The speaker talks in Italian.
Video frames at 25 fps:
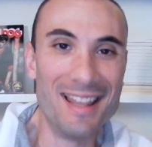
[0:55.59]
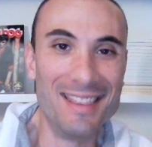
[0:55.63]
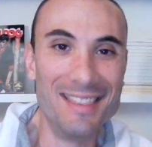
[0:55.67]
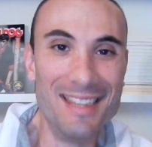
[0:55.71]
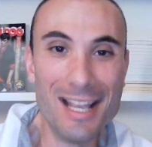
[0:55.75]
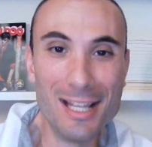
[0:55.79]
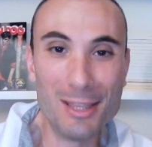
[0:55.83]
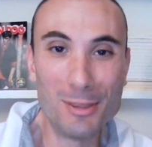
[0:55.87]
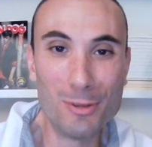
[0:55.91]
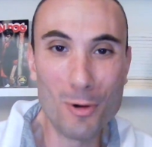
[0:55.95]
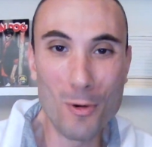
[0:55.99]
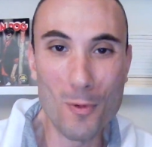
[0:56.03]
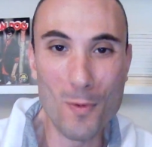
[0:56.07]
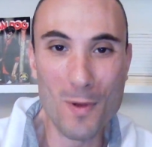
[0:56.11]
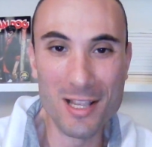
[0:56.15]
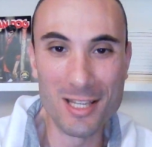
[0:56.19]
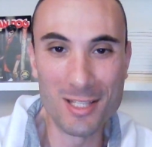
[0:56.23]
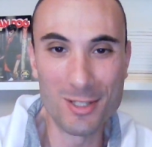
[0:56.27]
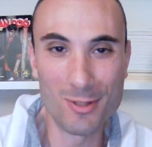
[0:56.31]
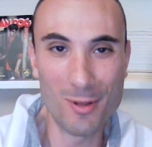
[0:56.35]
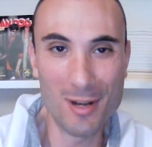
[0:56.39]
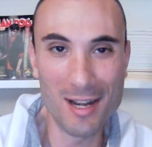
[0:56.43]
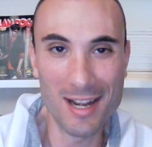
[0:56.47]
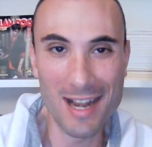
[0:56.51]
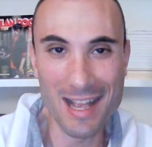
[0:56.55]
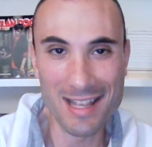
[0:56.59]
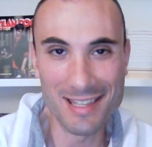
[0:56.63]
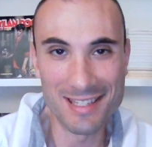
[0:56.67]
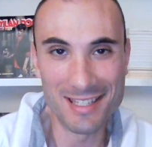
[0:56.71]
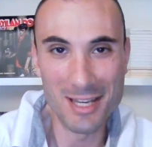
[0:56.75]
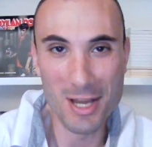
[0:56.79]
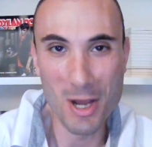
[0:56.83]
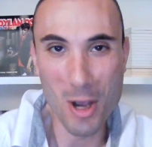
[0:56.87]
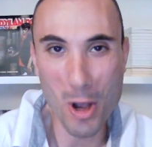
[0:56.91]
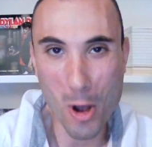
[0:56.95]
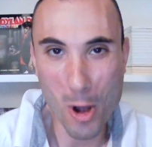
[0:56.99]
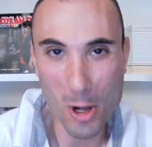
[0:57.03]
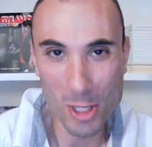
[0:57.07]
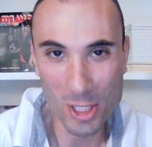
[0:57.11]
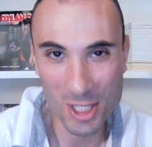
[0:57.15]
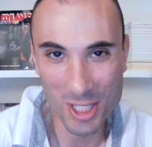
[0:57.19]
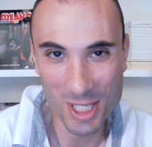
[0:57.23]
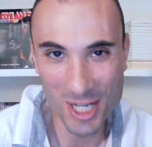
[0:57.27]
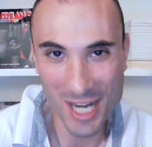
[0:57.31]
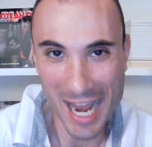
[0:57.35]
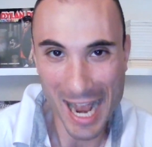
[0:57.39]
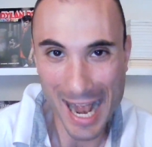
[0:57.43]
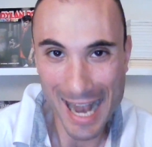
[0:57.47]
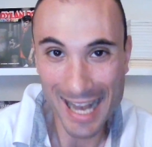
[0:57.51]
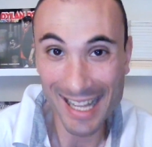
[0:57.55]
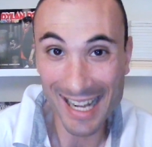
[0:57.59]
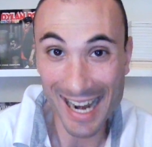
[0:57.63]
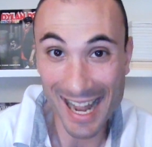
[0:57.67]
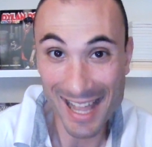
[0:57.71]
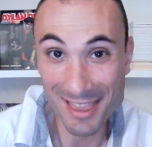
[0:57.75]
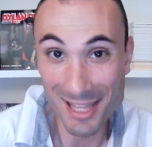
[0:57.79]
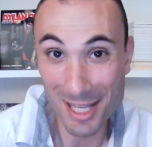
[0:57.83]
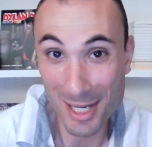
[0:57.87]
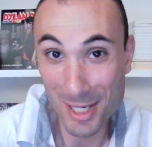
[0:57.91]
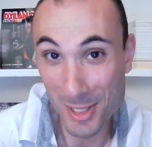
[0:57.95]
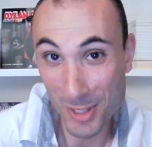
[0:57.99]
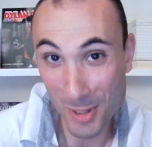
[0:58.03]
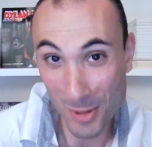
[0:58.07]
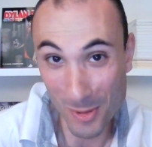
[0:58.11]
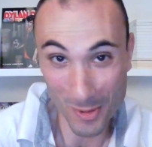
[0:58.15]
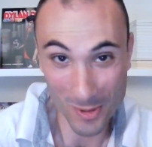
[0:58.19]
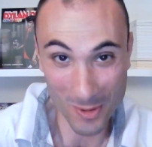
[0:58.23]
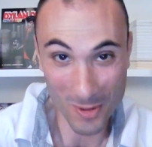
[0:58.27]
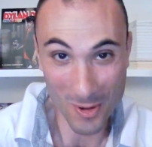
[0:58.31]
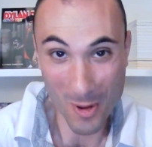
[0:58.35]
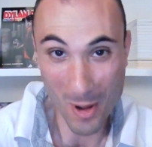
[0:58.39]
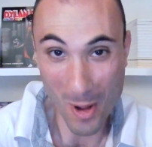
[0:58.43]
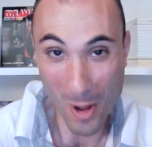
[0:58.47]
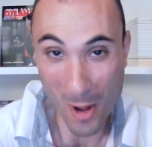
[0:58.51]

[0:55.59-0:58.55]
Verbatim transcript: Detto questo, ragazzi, oggi è il grande giorno.